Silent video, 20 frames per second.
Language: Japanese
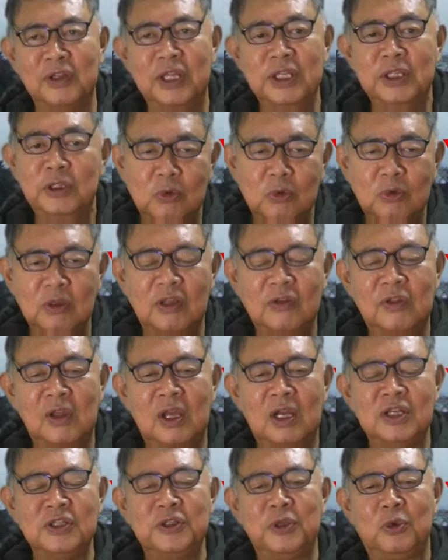1で
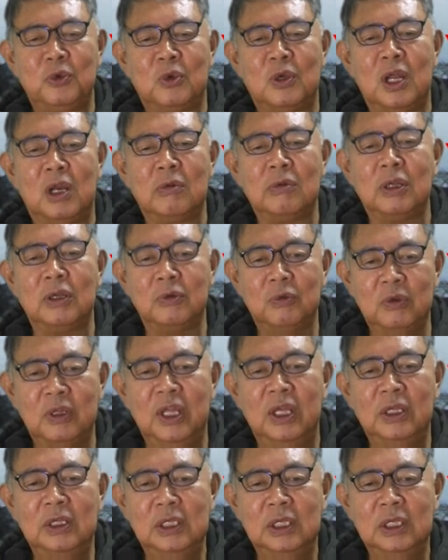参加してるとこあるんだけどね。